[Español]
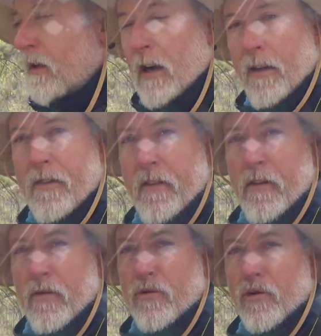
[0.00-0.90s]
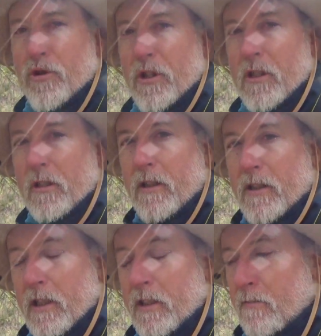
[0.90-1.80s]
Hace unos
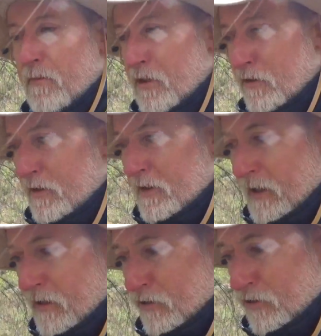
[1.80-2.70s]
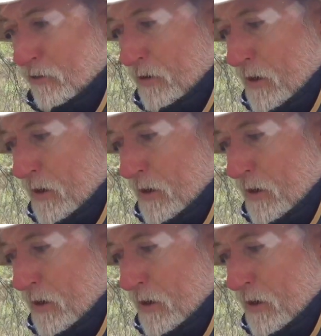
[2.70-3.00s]
66 millones de años,